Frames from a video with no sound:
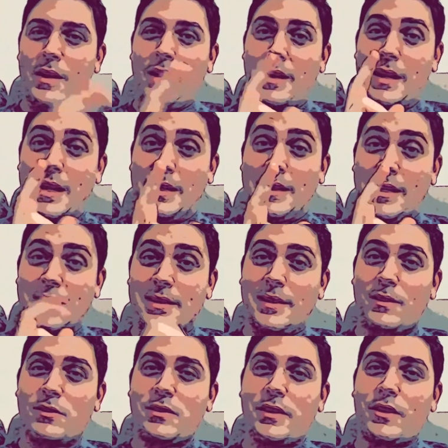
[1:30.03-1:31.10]
La terza
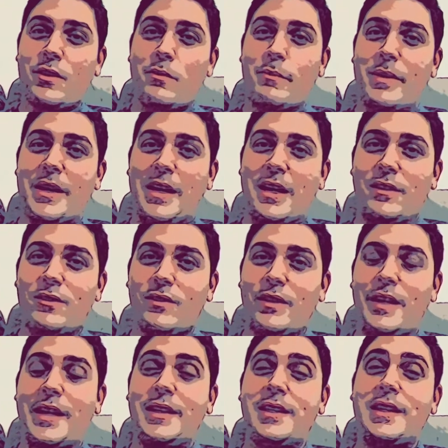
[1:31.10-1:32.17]
cosa che ho imparato
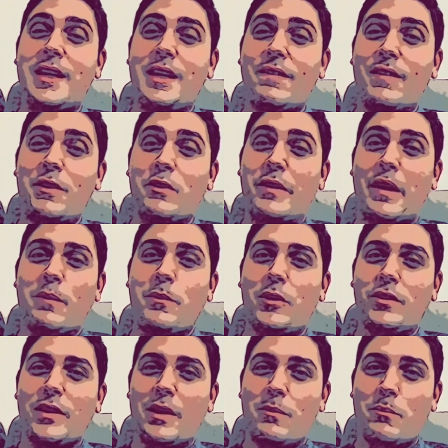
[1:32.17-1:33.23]
è di dare valore al mio
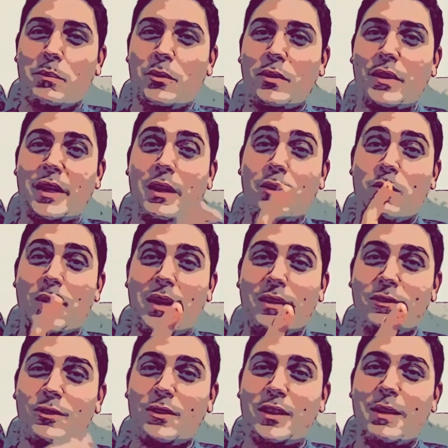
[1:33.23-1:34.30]
tempo e qua
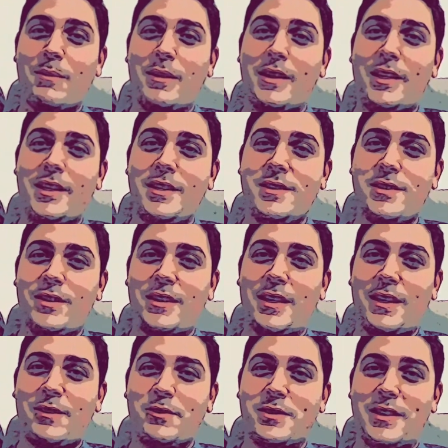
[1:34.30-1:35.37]
torniamo all'inizio
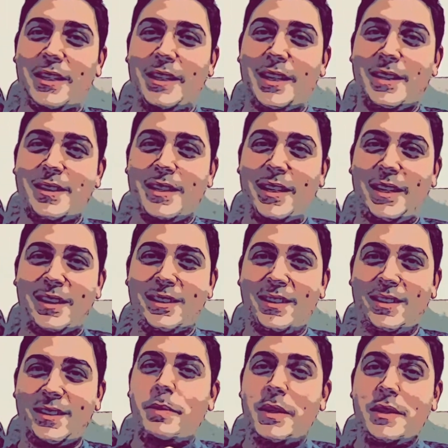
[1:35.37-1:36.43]
della nostra chiacchierata.
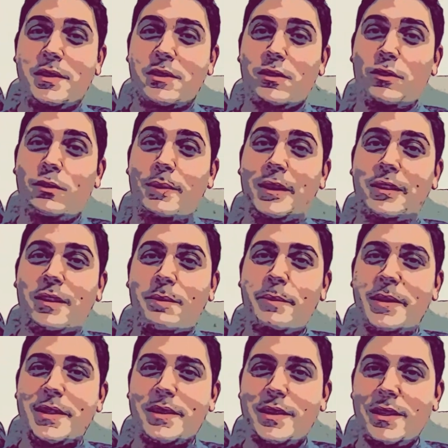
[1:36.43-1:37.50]
Spesso domando a
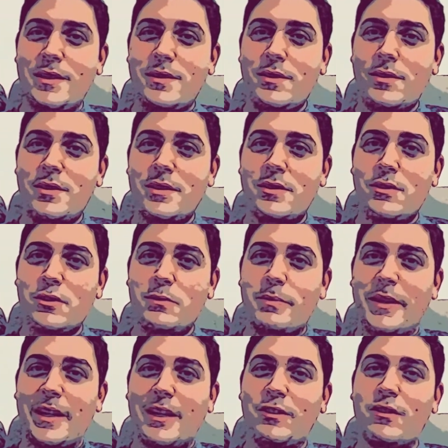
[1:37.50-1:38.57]
me stesso se sto
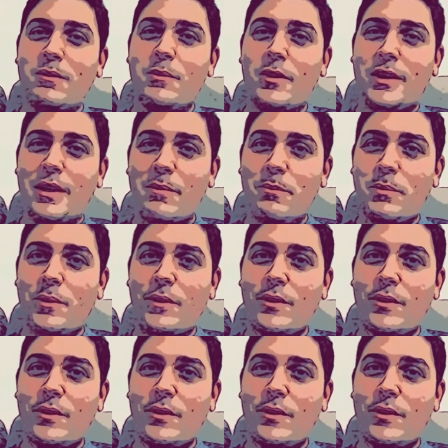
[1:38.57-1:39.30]
sprecando il mio tempo